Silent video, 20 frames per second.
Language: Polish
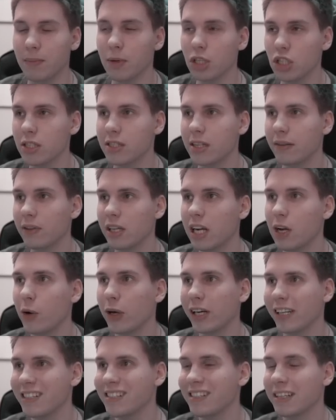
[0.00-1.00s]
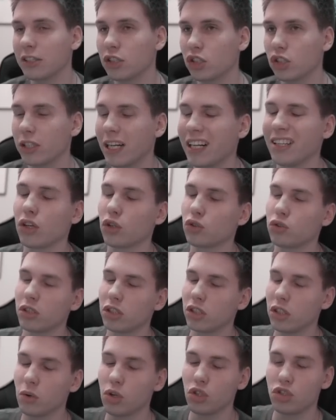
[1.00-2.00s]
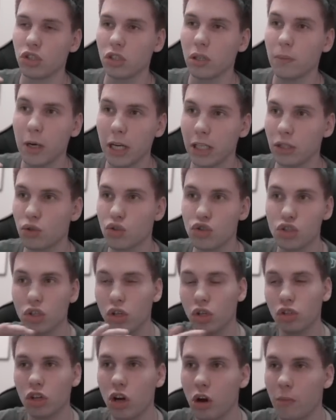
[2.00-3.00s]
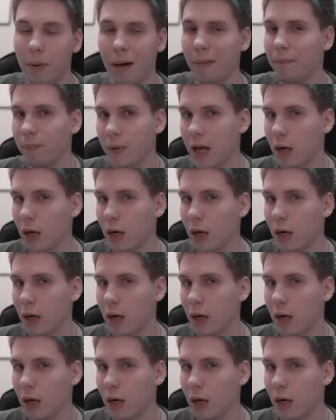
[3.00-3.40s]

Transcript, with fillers: Będzie zawierała Cristiano Ronaldo, który dołączy do mojej drużyny od kopa.